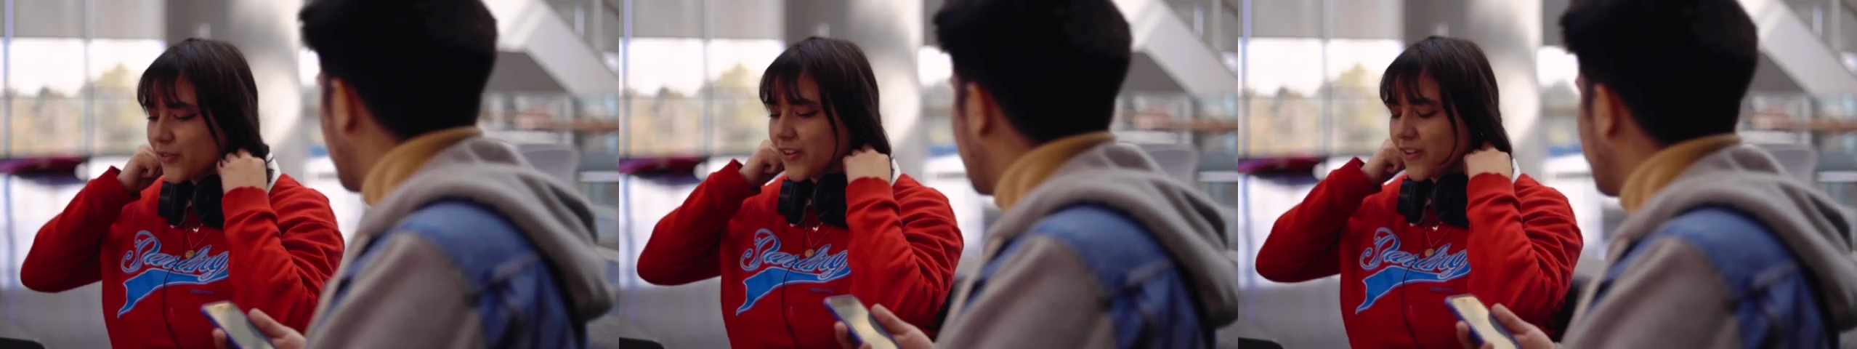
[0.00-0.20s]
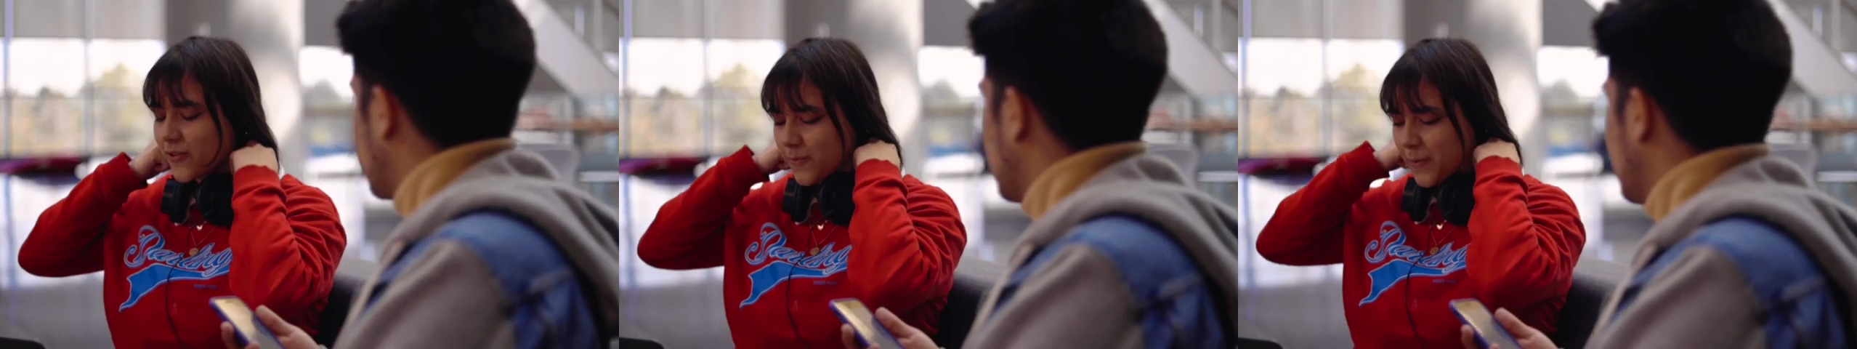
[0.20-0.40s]

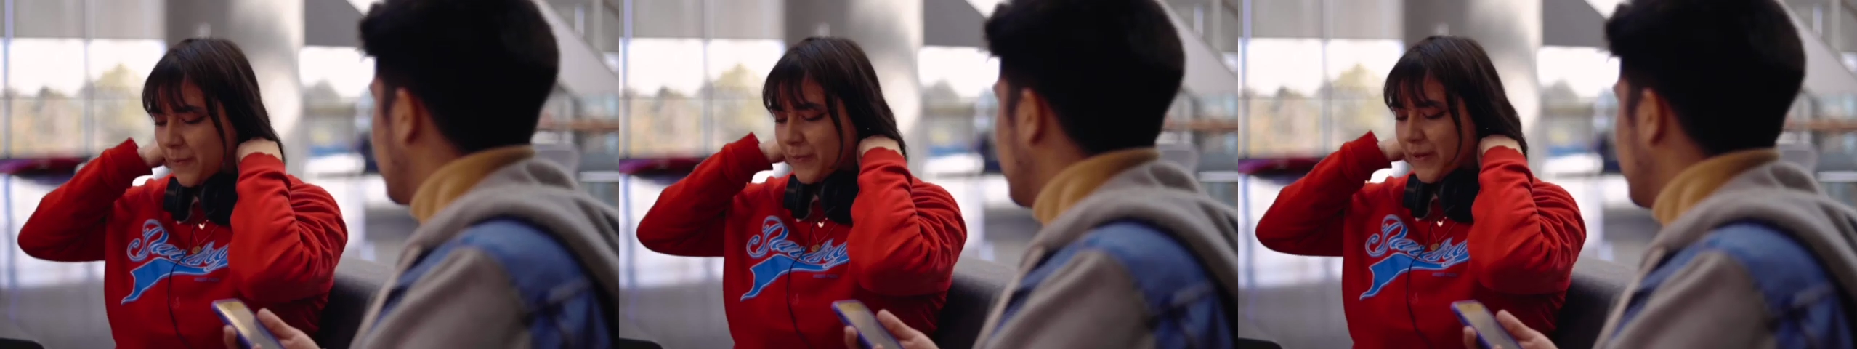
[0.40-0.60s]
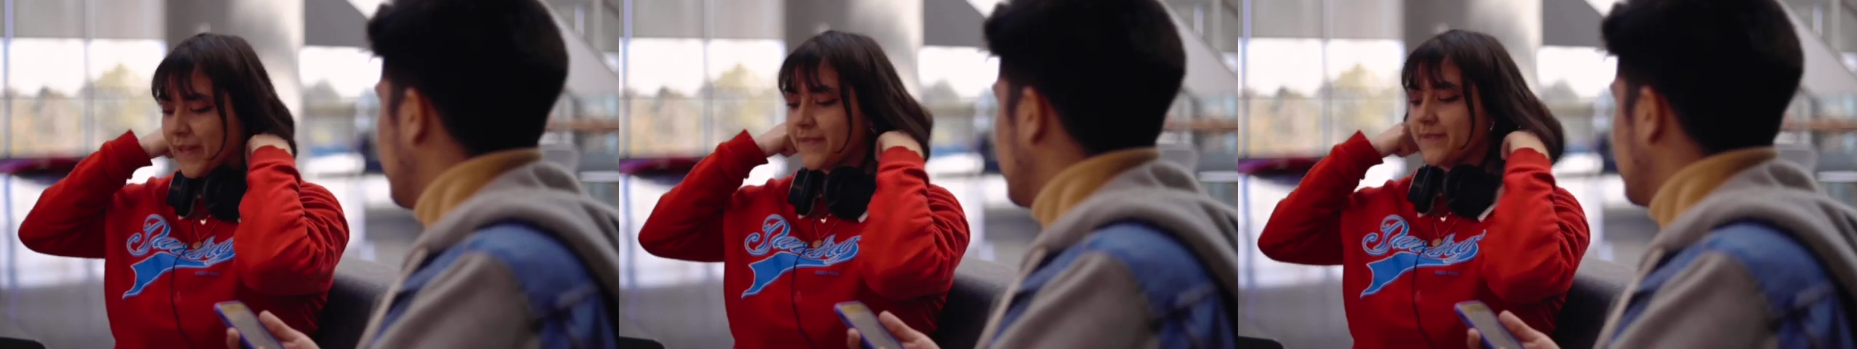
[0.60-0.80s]
contra su
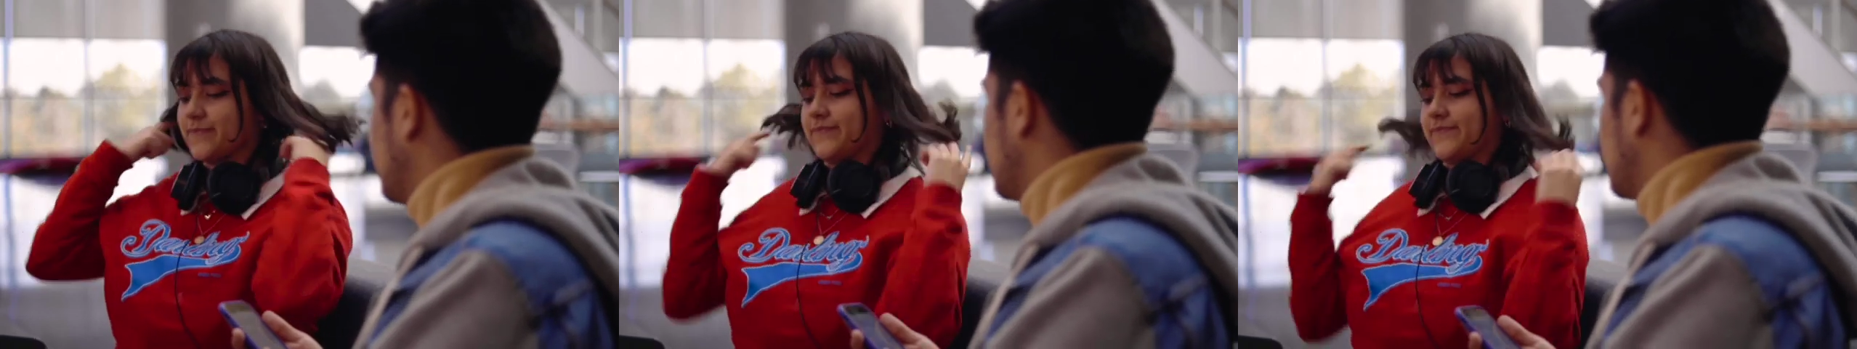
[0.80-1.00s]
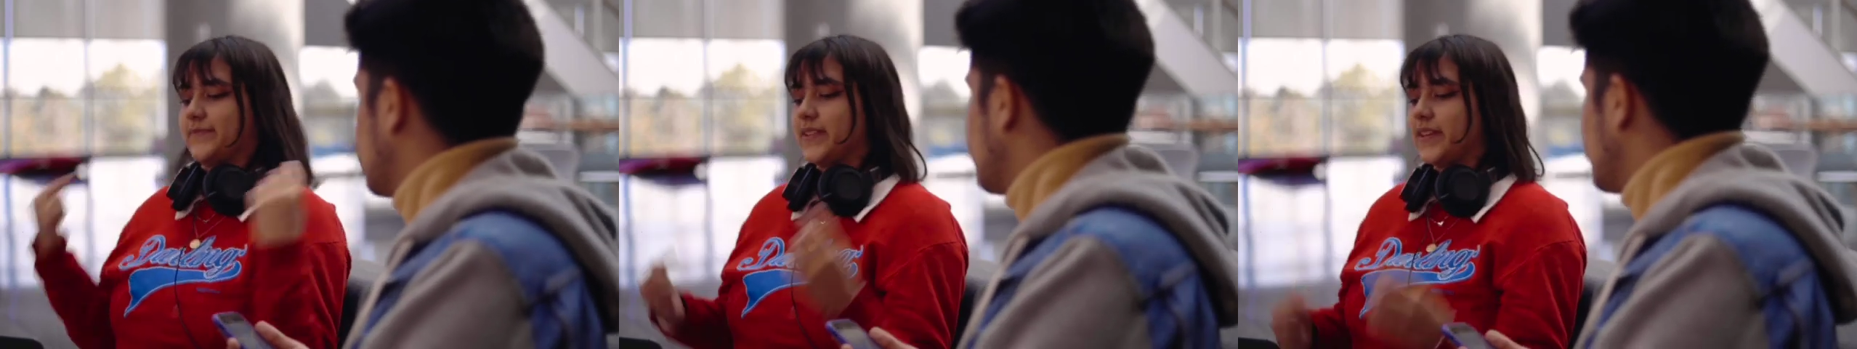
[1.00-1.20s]

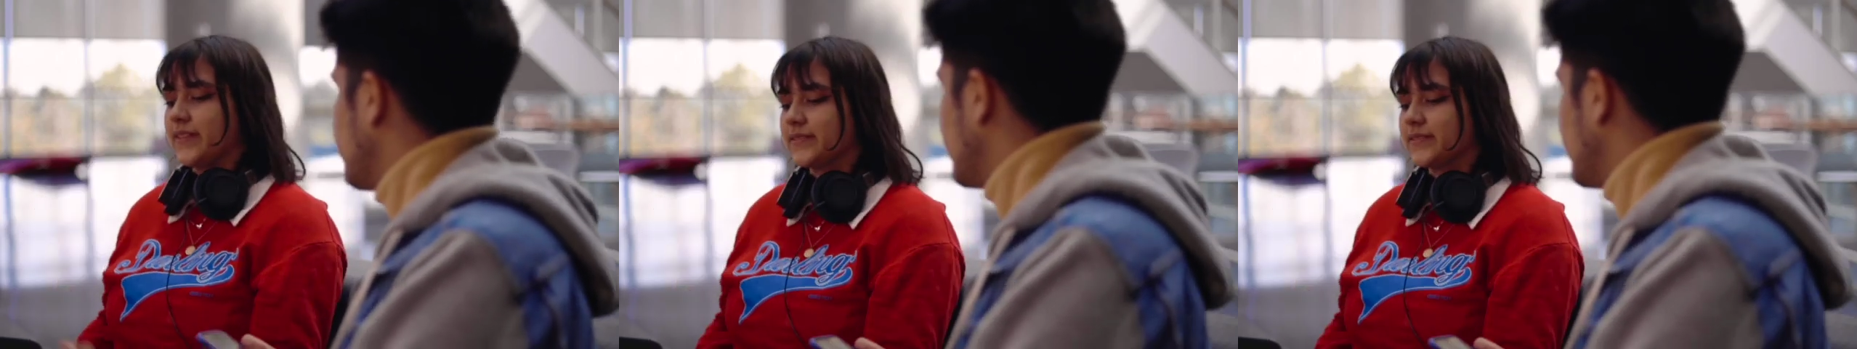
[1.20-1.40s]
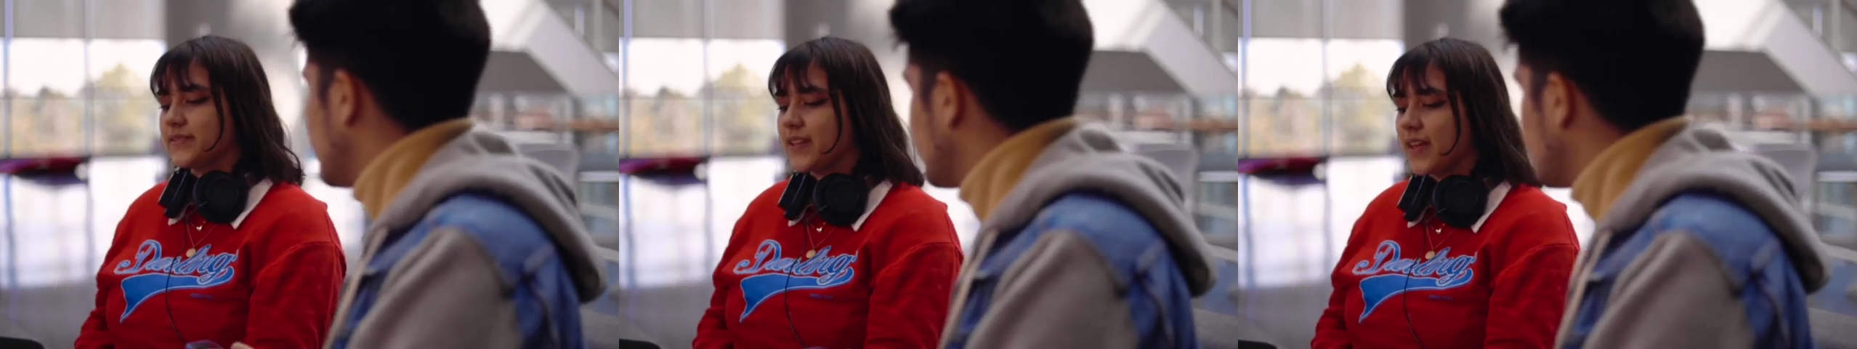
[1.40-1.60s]
papá?
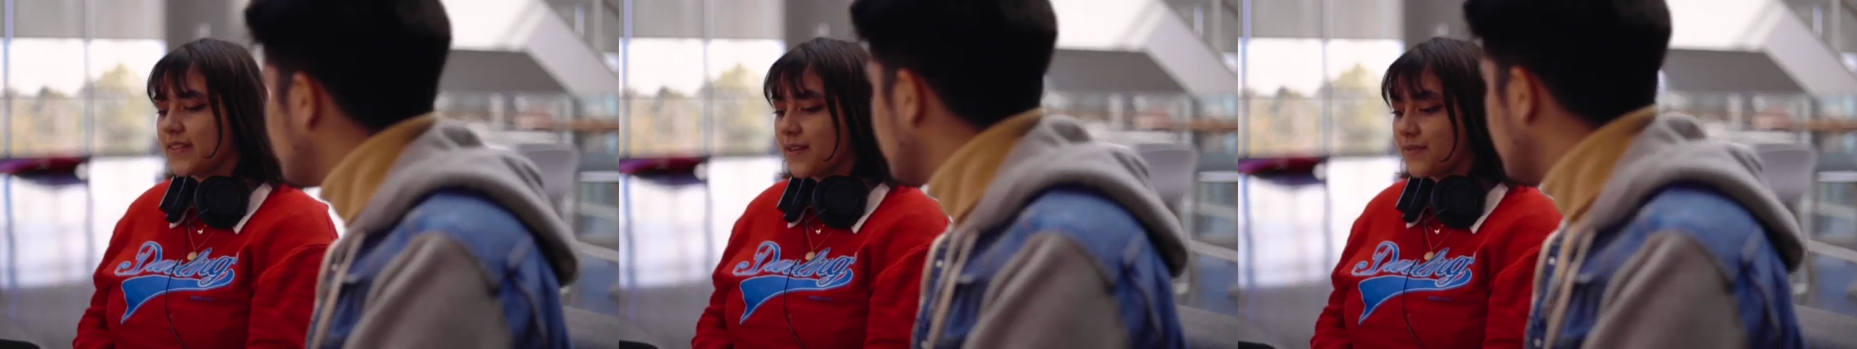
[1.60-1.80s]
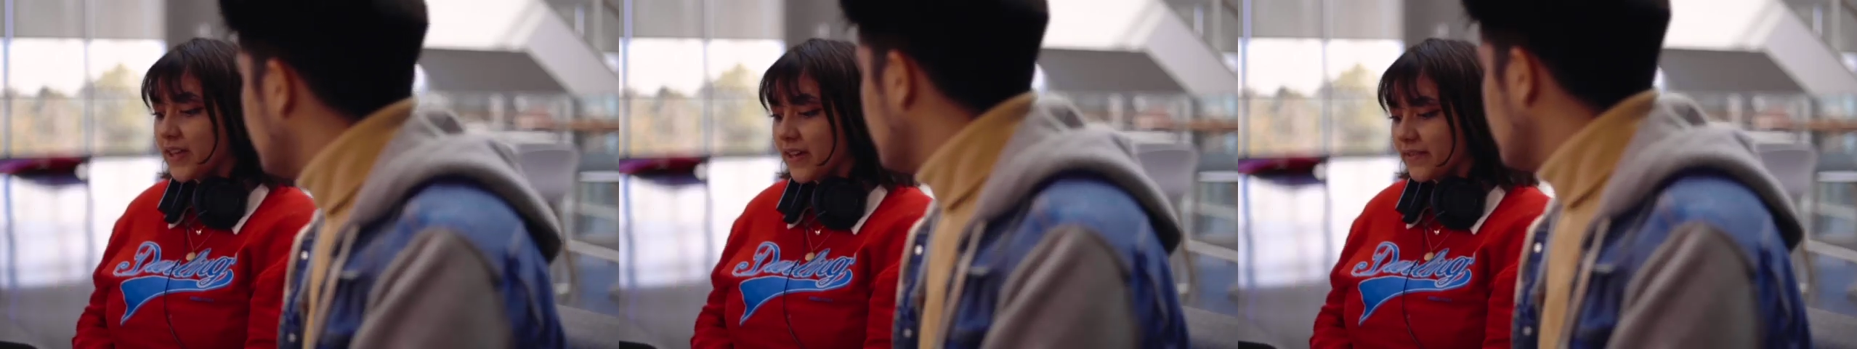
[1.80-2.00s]
Sí, ya
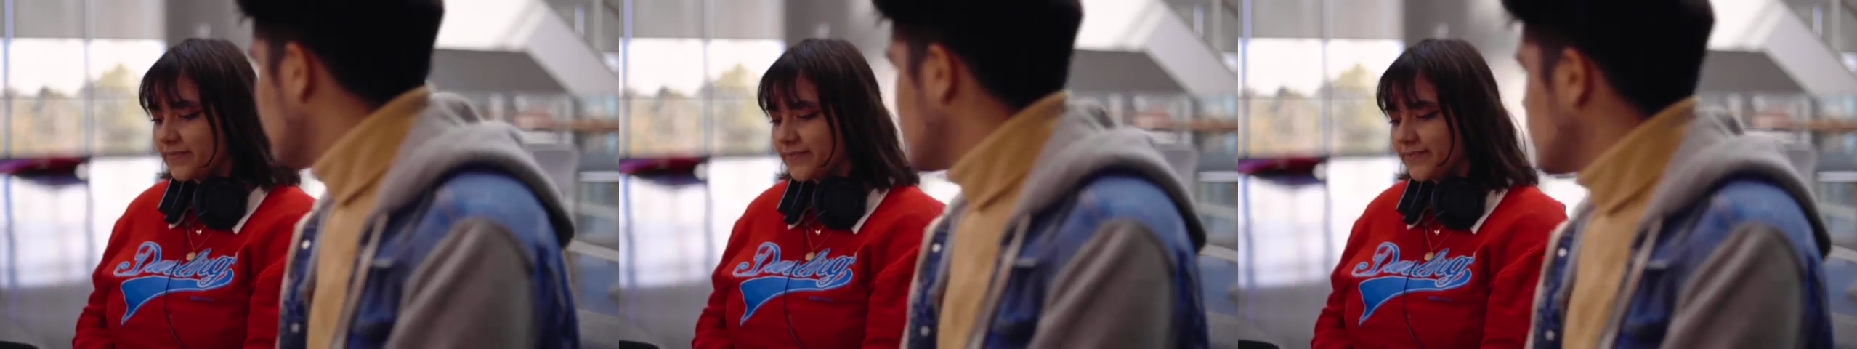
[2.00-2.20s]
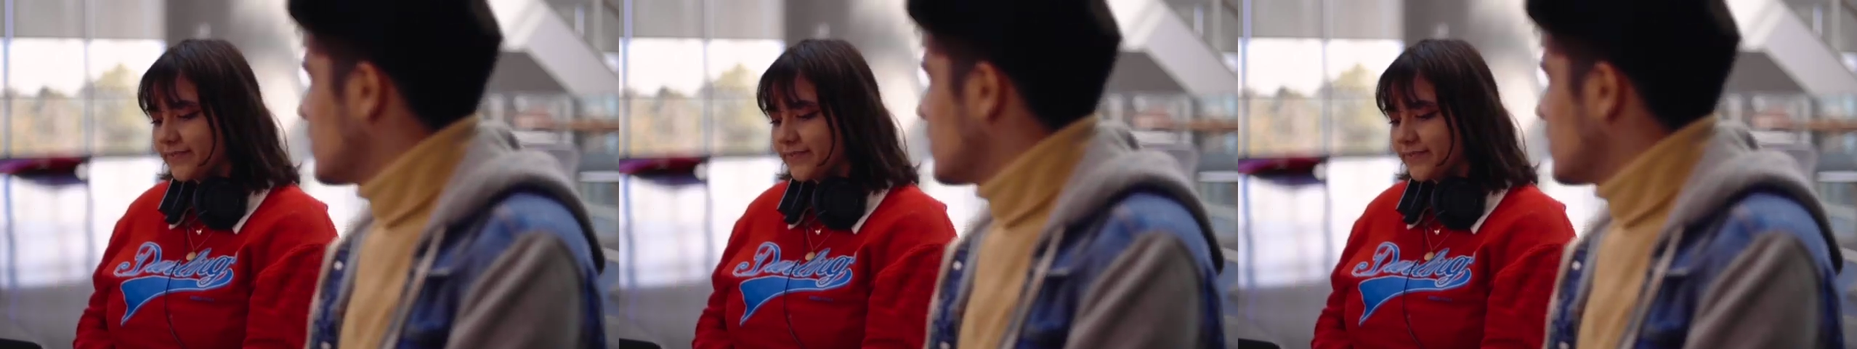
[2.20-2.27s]
sabía.